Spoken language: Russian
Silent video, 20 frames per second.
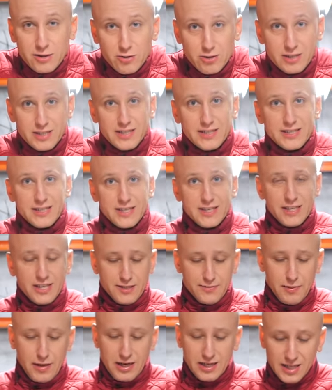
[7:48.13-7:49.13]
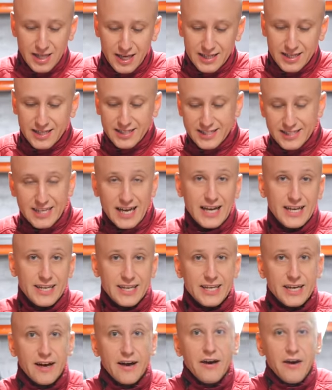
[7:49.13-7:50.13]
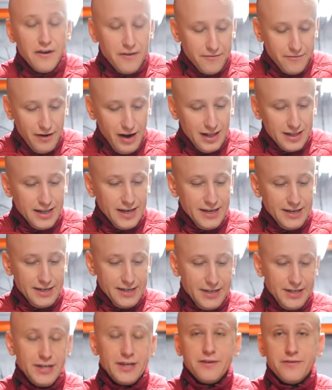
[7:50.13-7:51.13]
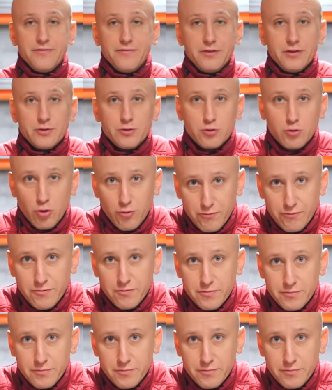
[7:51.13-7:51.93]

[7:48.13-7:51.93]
который состоит из прокладок, сальника, вала и винтов.